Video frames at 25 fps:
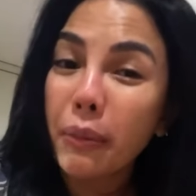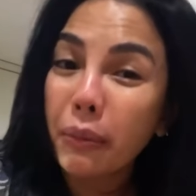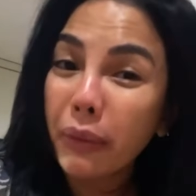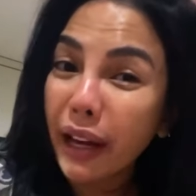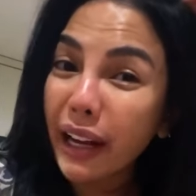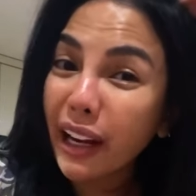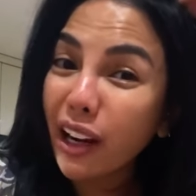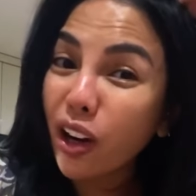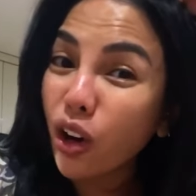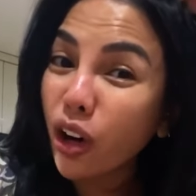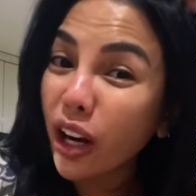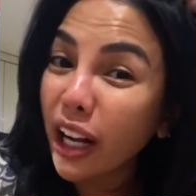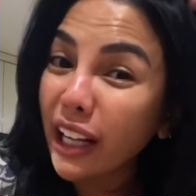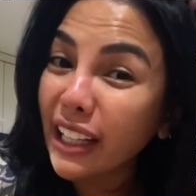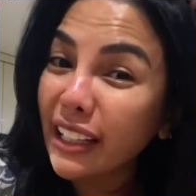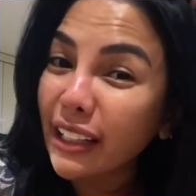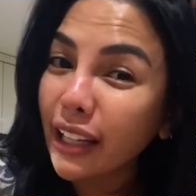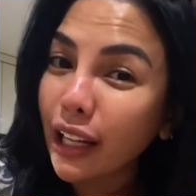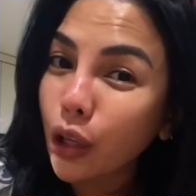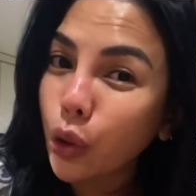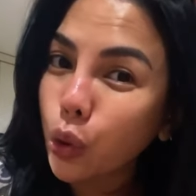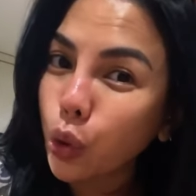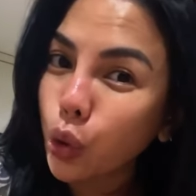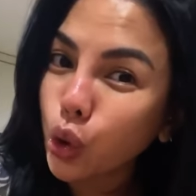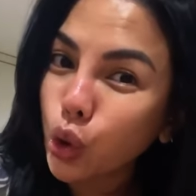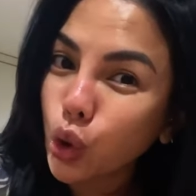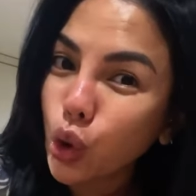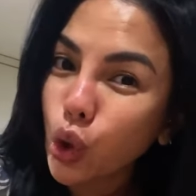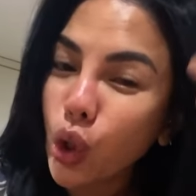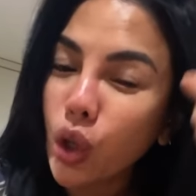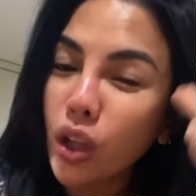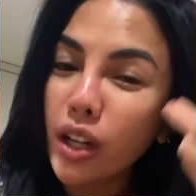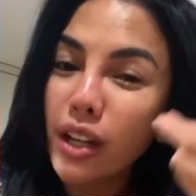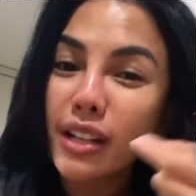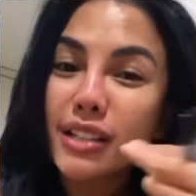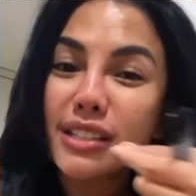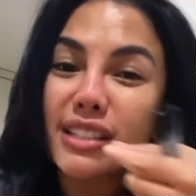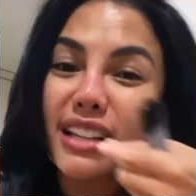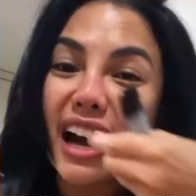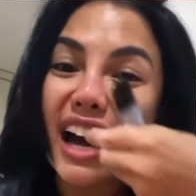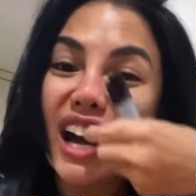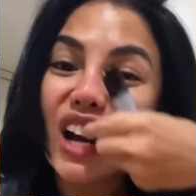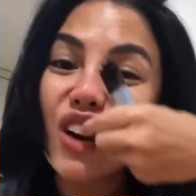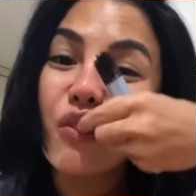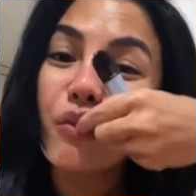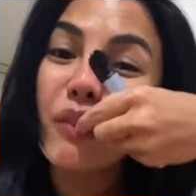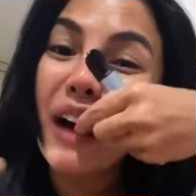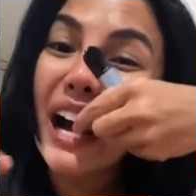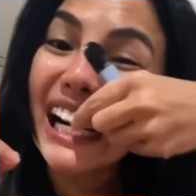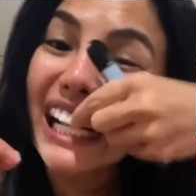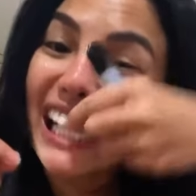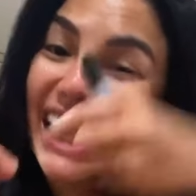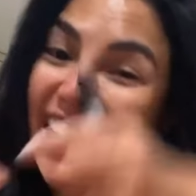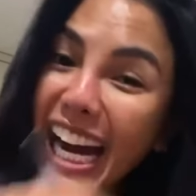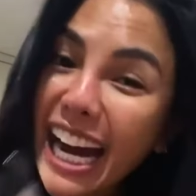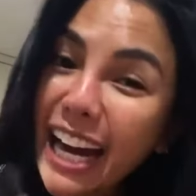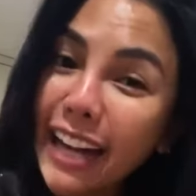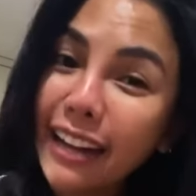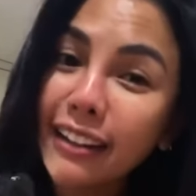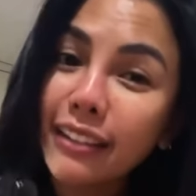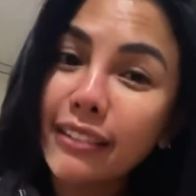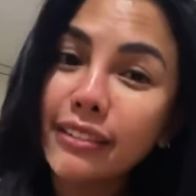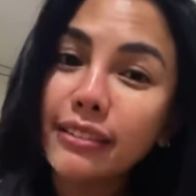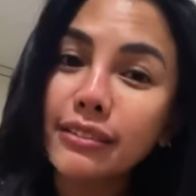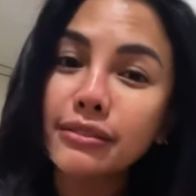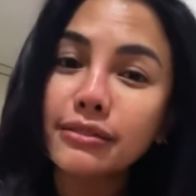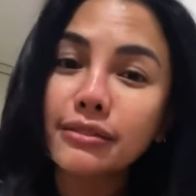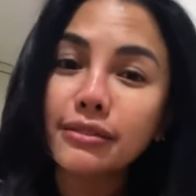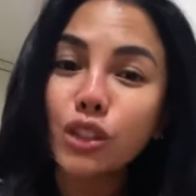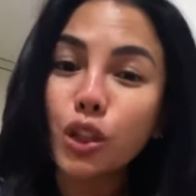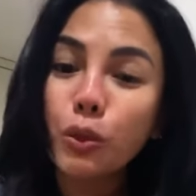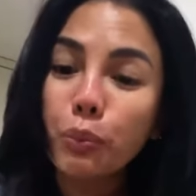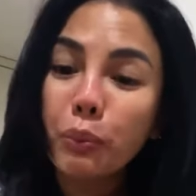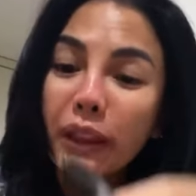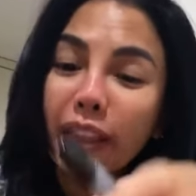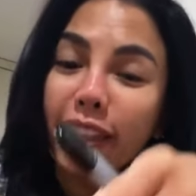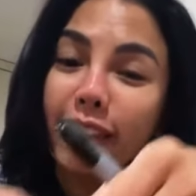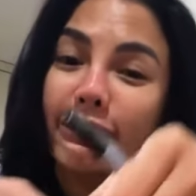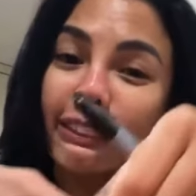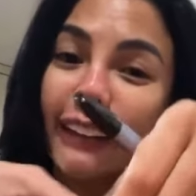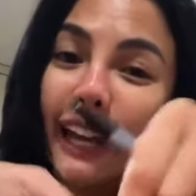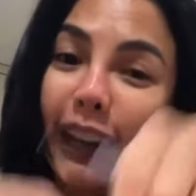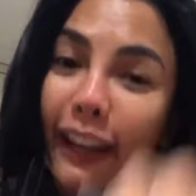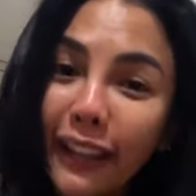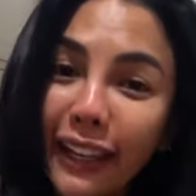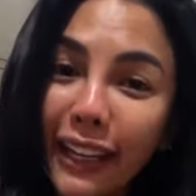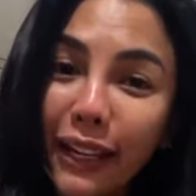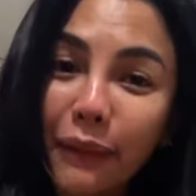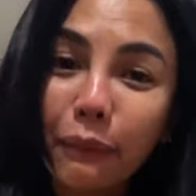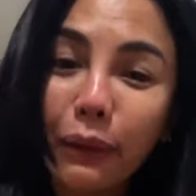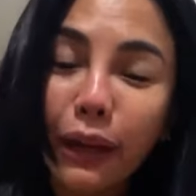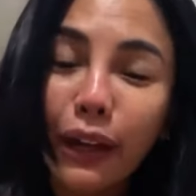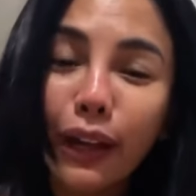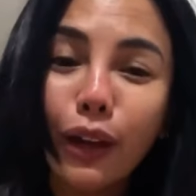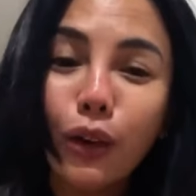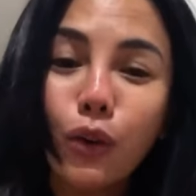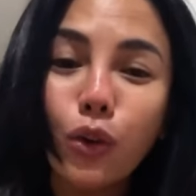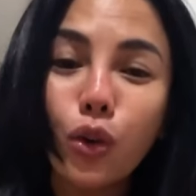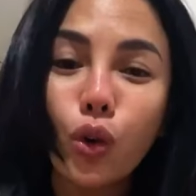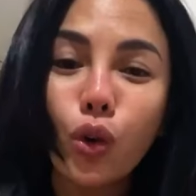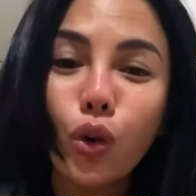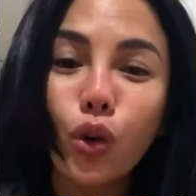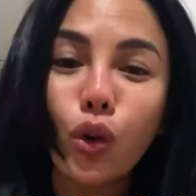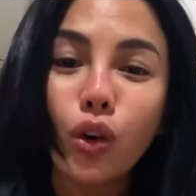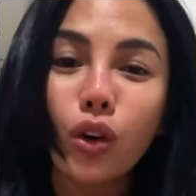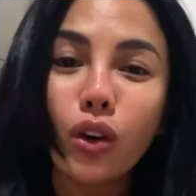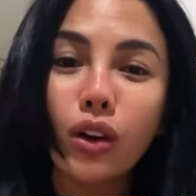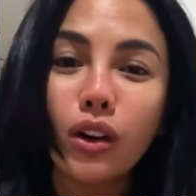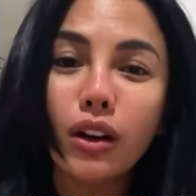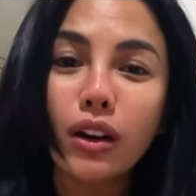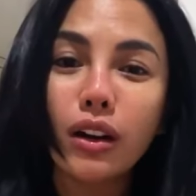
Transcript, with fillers: Makanya kalau lagi nyari kutu, jangan lu makan. Lu petekin pakai kuku.